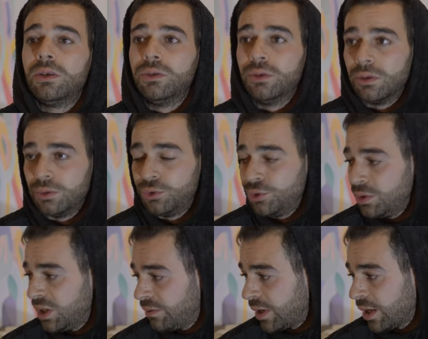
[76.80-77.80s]

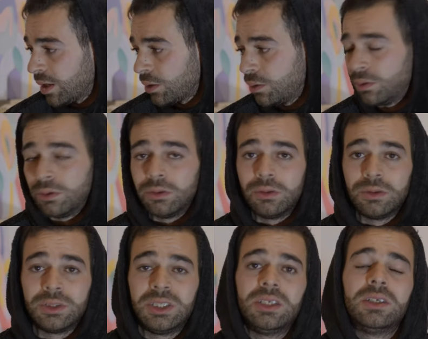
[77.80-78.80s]
d'univers
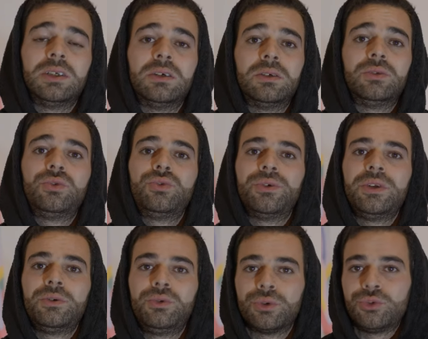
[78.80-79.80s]
qui est tourné
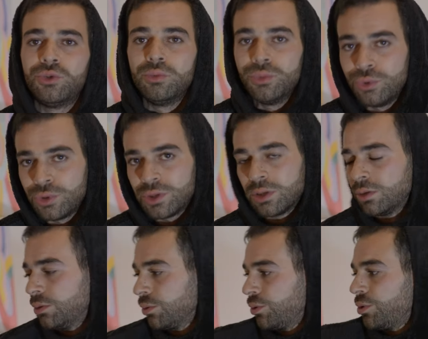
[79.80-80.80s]
autour d'une muse,
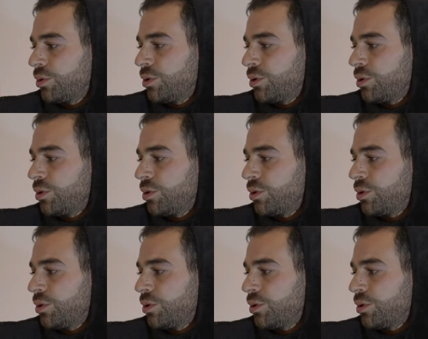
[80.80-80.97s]
donc de